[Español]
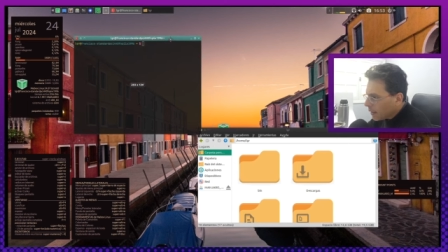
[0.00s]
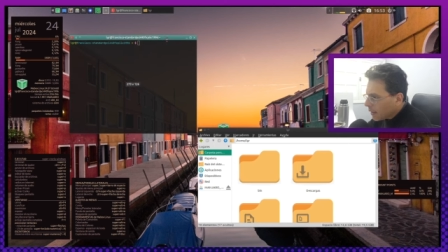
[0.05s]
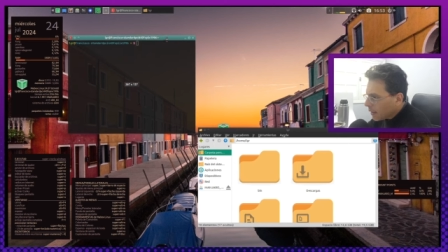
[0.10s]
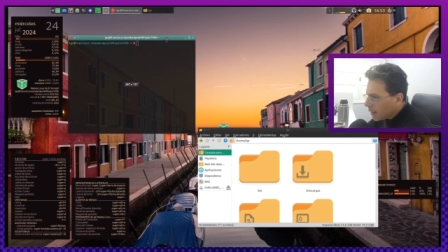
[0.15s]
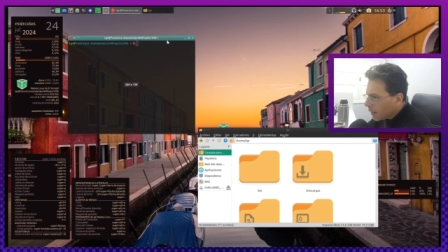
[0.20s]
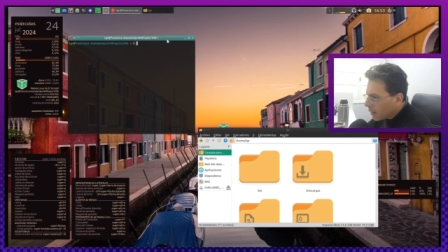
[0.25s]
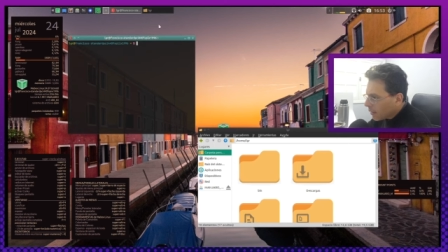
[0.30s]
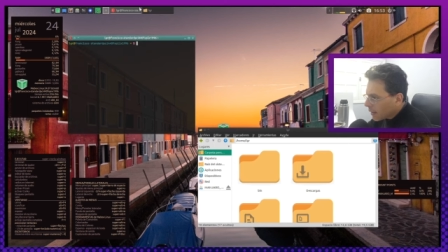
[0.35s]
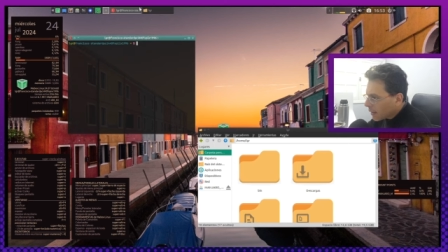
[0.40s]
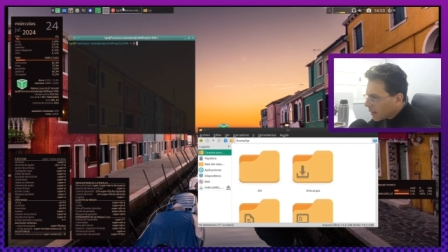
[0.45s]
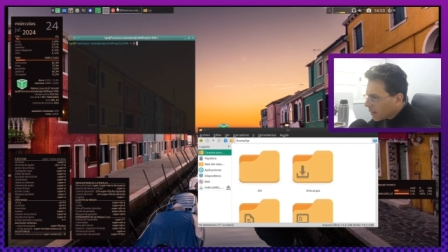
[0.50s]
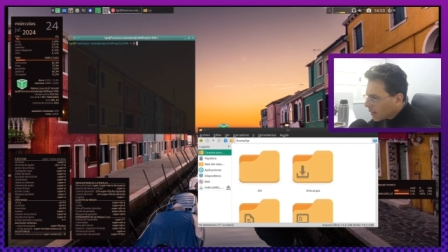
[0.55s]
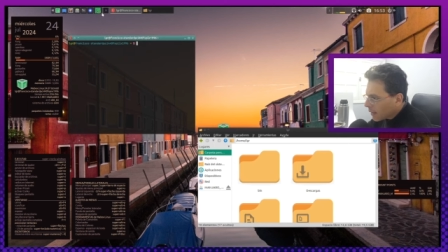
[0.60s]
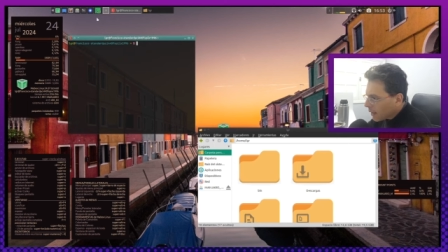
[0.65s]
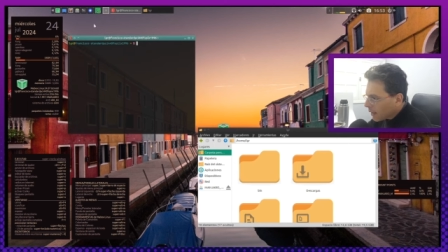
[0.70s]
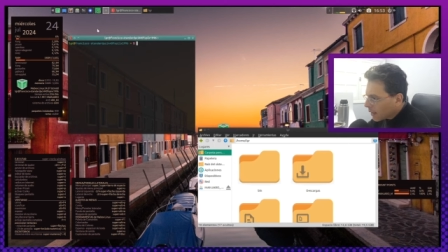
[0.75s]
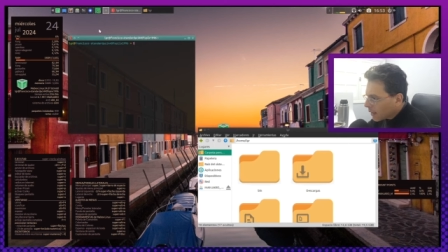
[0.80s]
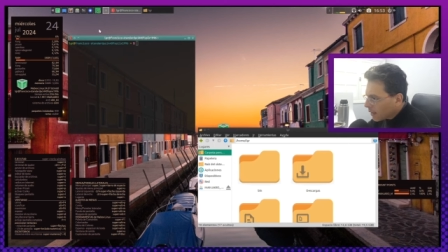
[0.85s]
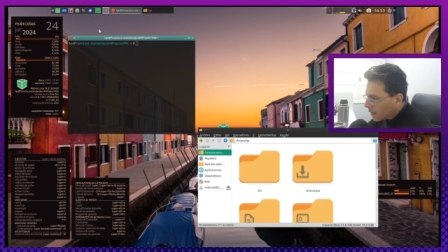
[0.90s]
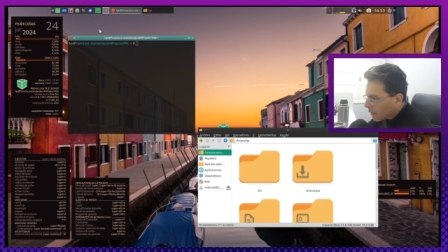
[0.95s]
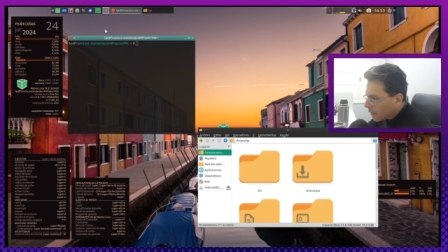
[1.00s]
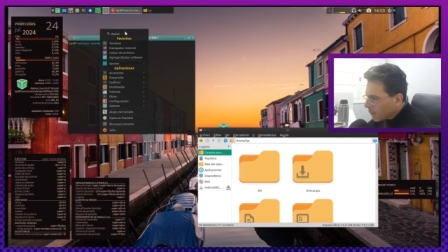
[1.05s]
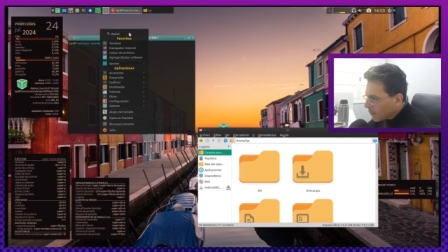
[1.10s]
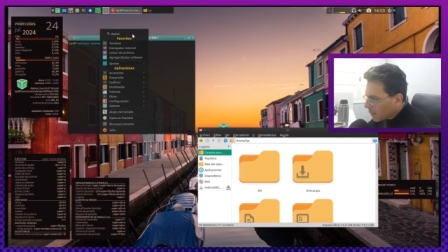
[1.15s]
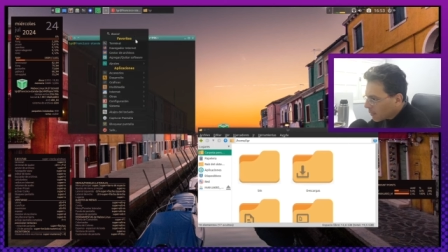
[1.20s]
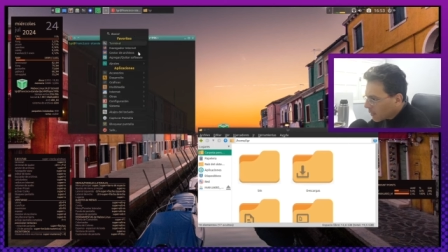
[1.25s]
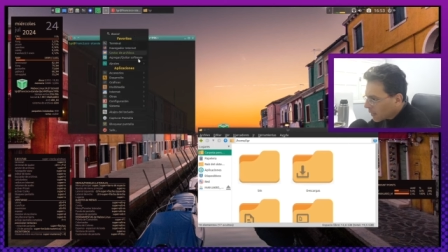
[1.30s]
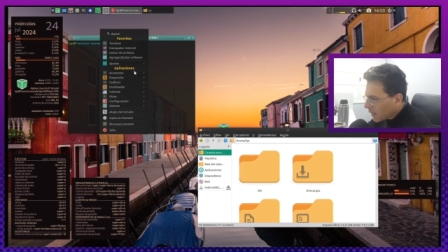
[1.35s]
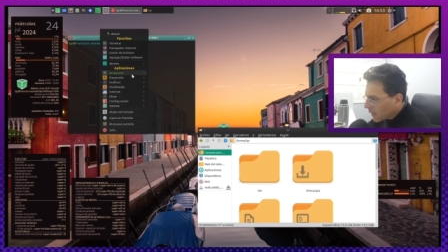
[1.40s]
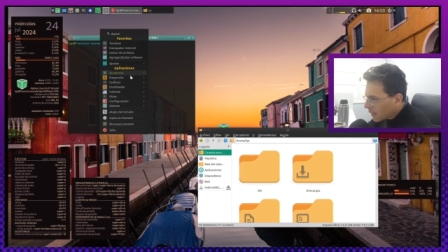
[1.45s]
Y ahora sí
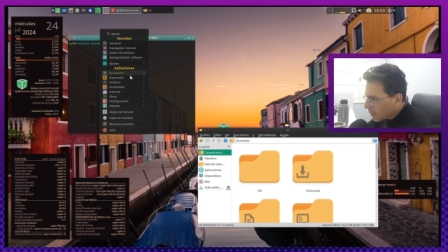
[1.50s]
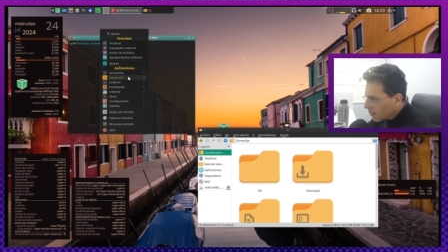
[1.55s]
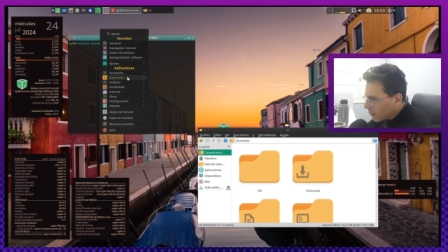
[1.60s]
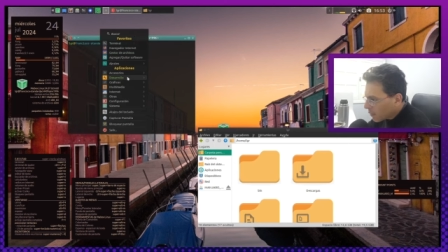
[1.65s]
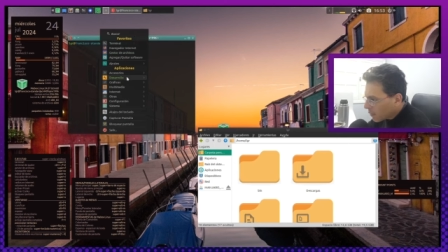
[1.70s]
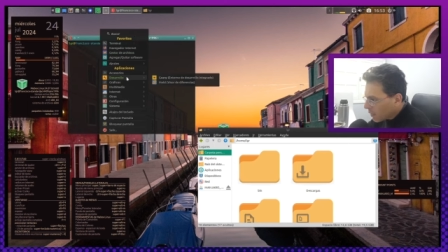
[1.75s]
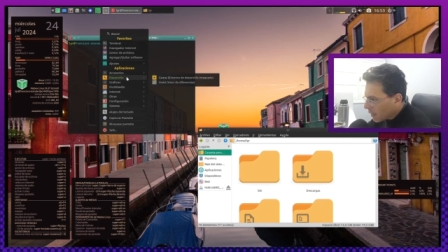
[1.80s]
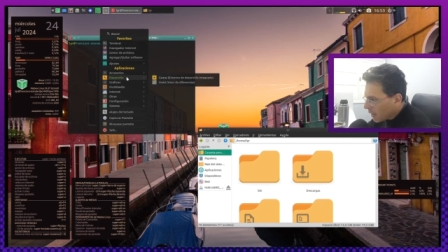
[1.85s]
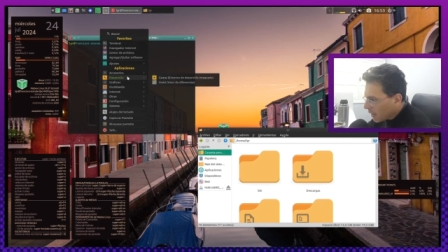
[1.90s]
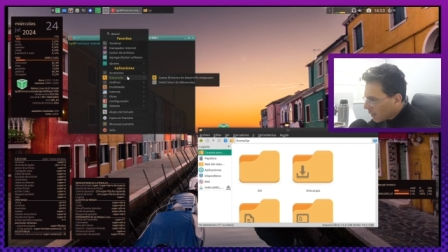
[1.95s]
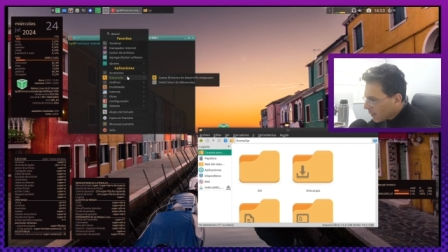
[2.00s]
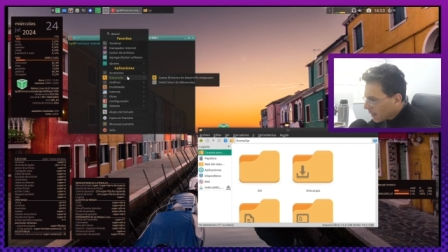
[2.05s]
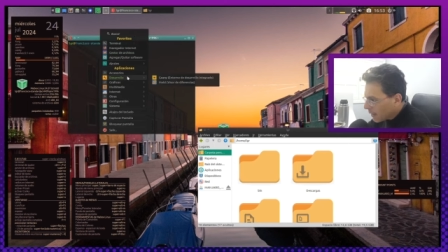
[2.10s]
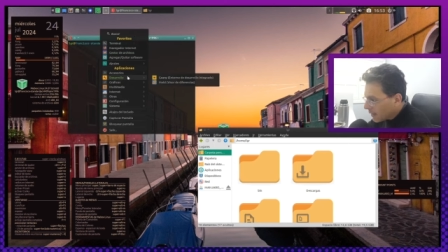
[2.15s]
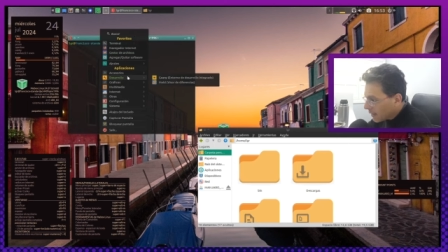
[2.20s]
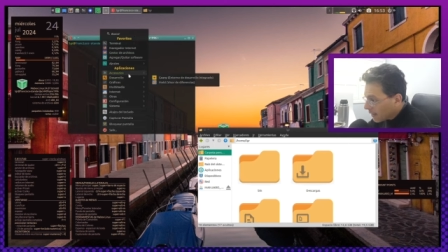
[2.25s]
activemos el exposé a ver